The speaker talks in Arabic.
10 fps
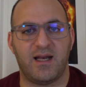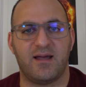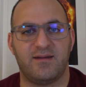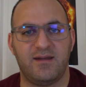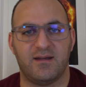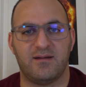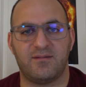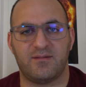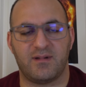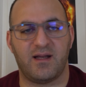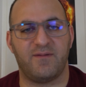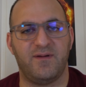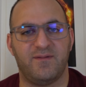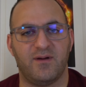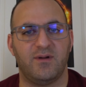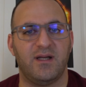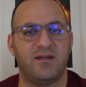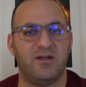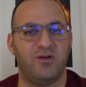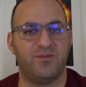العادية الخفيفة
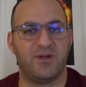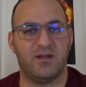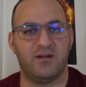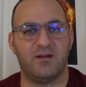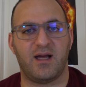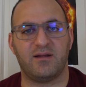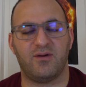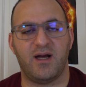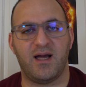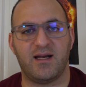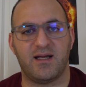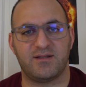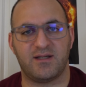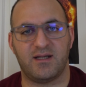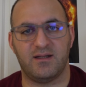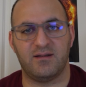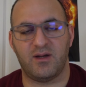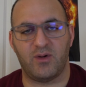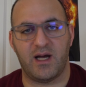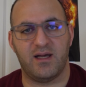والتي يمكن قطعها على شكل
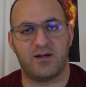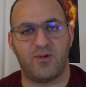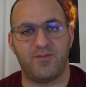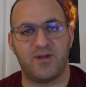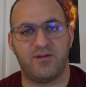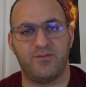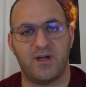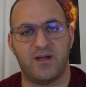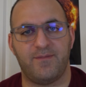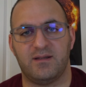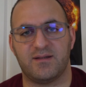دوائر ومن ثم آه،